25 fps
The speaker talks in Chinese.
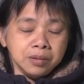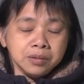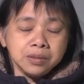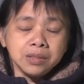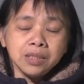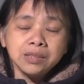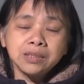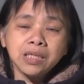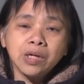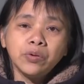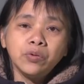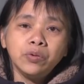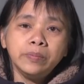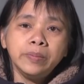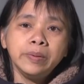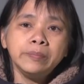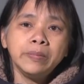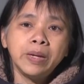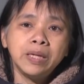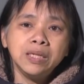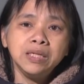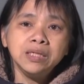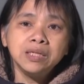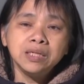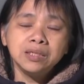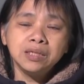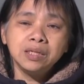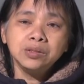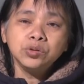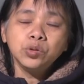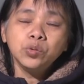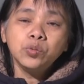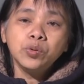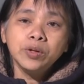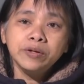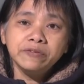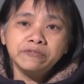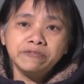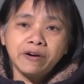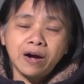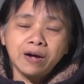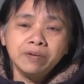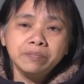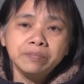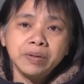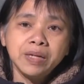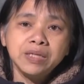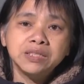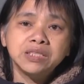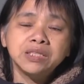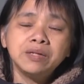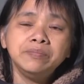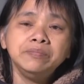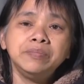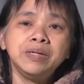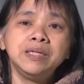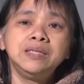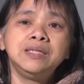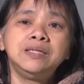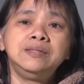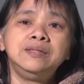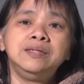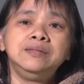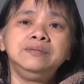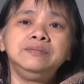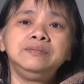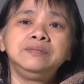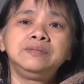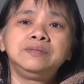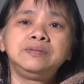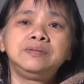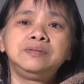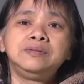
现在我们每一个人都会防备身边的人，